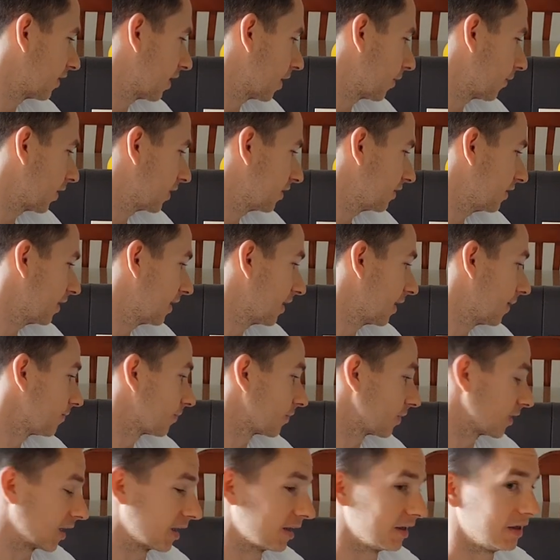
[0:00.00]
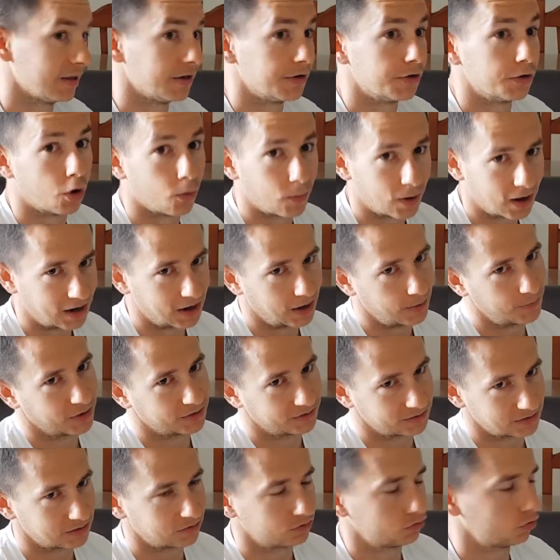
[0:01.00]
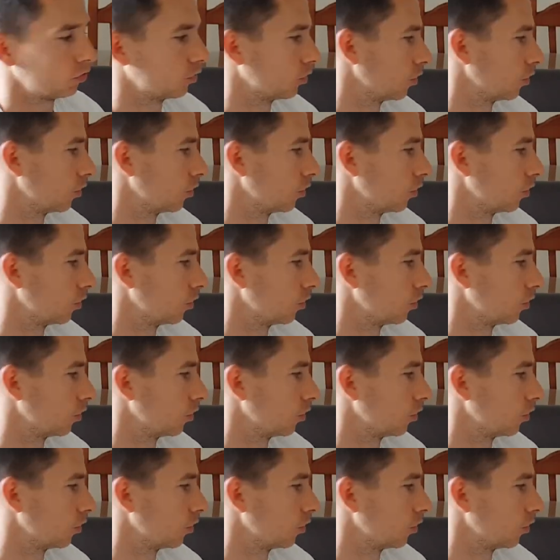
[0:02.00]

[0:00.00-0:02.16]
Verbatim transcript: diabéticas y no bajaba tanto